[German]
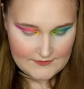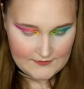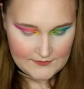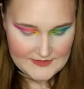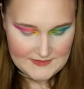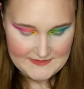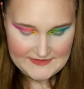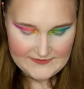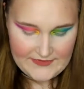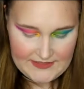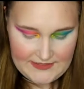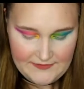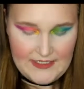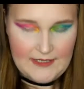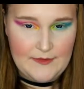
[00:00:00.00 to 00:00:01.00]
So, ich habe jetzt einfach
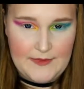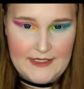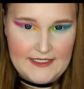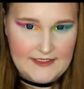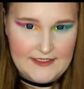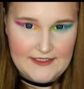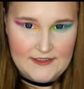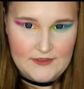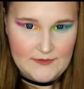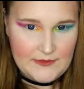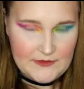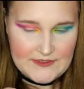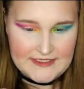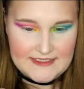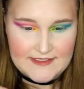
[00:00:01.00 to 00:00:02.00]
die Farbe Punky
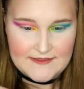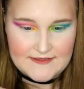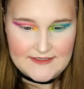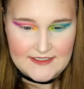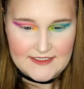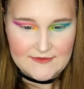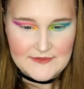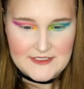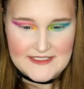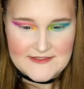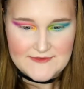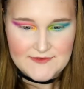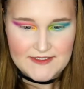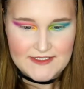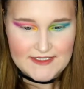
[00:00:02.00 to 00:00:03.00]
nochmal unter Gliss gegeben.
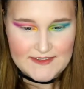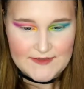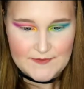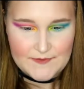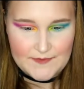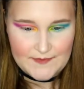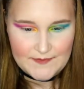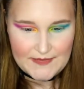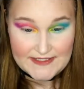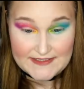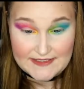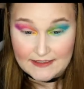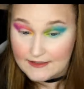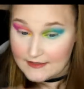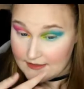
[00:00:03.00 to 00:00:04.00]
Jetzt finde ich es
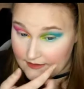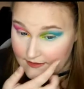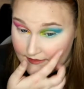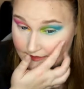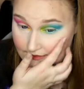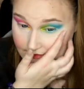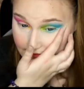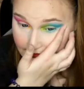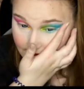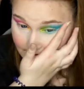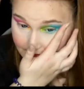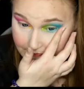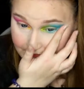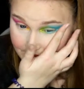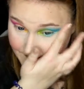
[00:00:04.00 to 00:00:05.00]
besser.
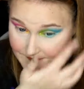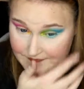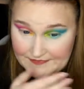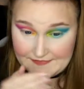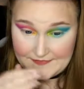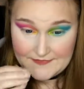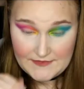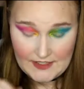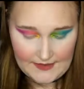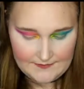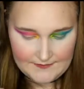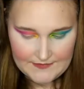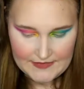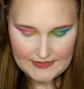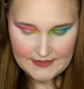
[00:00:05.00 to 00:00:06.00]
Ähm, ja.
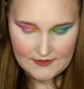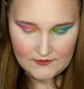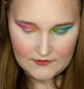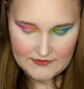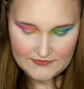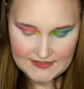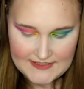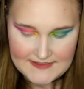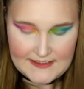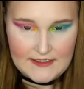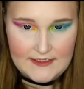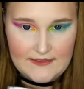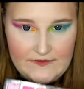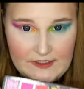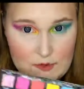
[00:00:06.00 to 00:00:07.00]
Und auf der anderen
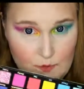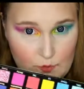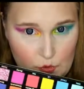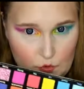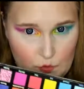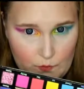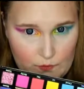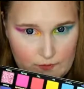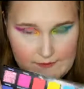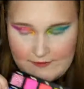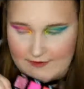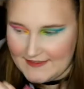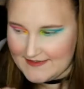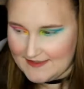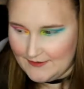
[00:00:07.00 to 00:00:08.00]
Seite gehen wir ins Bo
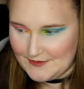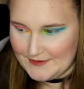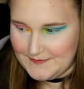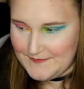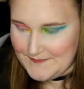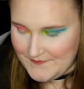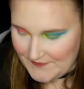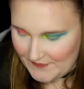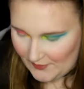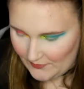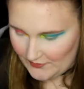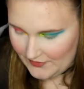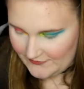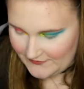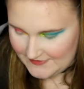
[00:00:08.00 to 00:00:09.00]
und das Auge.
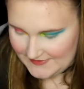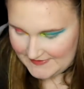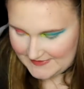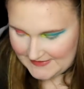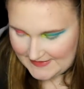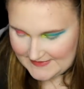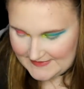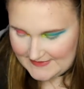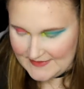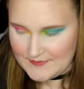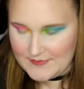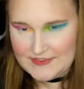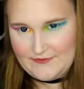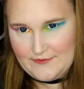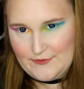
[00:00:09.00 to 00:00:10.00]
Und hoffen, dass
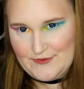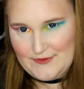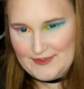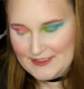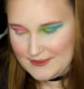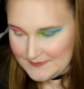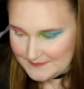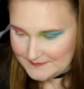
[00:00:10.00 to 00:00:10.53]
das besser funktioniert.